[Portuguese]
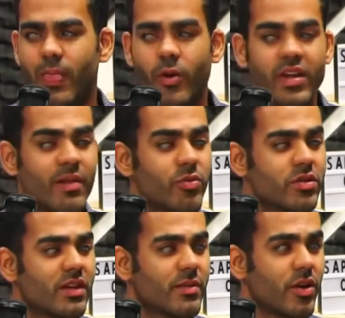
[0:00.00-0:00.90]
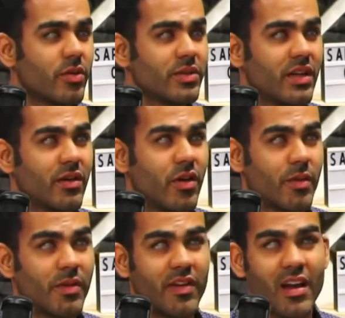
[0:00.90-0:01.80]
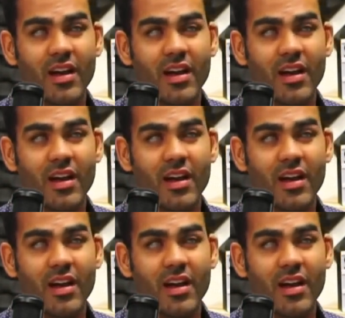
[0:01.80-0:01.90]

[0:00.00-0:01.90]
Eu queria muito lembrar o nome dele agora para falar.